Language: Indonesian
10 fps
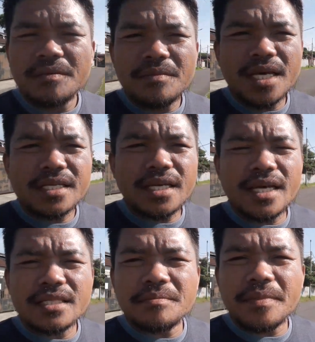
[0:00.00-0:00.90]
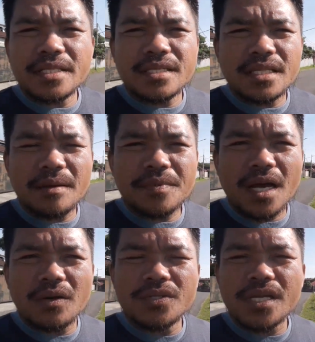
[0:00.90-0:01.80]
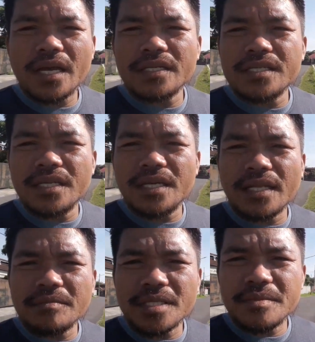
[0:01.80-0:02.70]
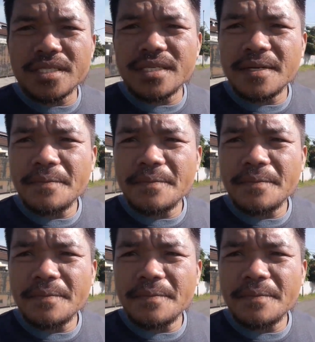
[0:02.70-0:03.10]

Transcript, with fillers: Biasa ya tempat setiap tahun saya ke sini ya, teman-teman.